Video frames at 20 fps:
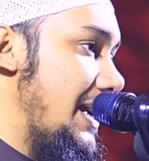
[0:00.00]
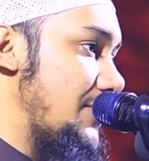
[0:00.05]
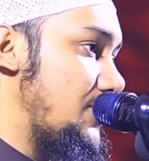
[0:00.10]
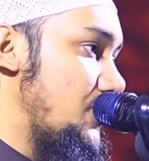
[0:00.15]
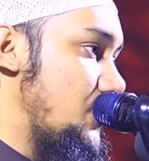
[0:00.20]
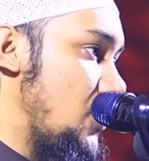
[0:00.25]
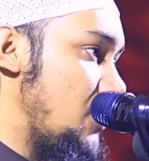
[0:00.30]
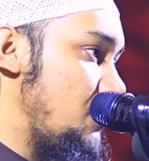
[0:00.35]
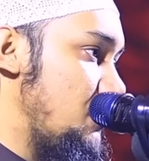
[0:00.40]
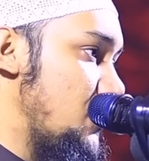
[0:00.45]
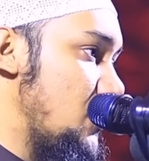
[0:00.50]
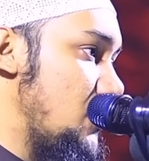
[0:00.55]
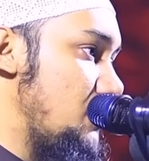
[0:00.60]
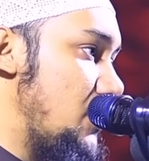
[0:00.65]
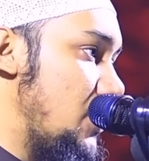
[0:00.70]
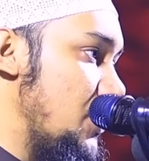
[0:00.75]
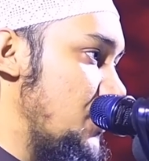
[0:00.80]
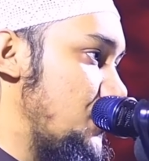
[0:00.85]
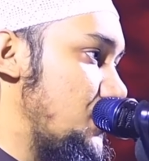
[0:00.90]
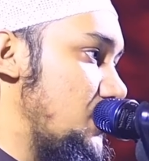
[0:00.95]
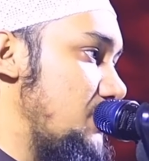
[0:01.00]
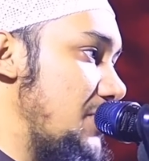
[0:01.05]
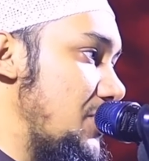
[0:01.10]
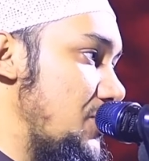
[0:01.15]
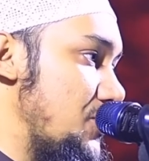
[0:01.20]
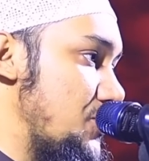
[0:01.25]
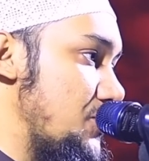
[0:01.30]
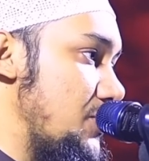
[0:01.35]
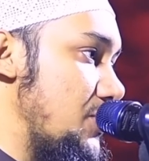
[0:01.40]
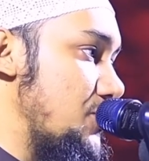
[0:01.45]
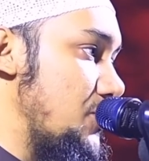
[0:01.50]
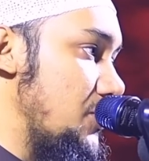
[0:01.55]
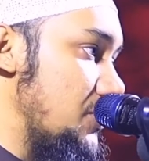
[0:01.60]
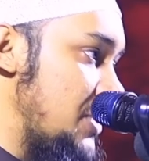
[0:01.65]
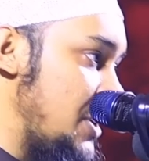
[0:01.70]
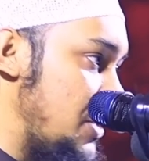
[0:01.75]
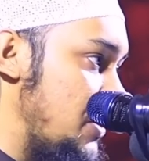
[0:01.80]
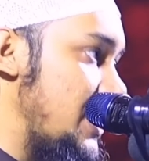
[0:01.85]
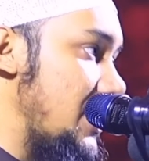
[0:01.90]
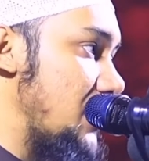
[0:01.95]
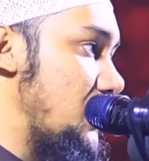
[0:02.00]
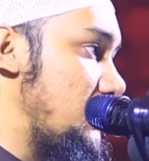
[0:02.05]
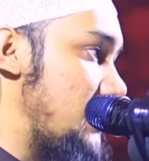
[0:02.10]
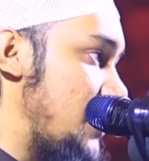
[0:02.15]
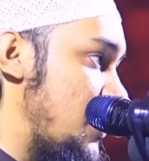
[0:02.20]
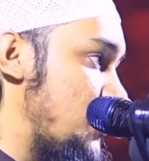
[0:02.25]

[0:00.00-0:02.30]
এত নম্র ভদ্র মানুষ হওয়া সত্ত্বেও কেন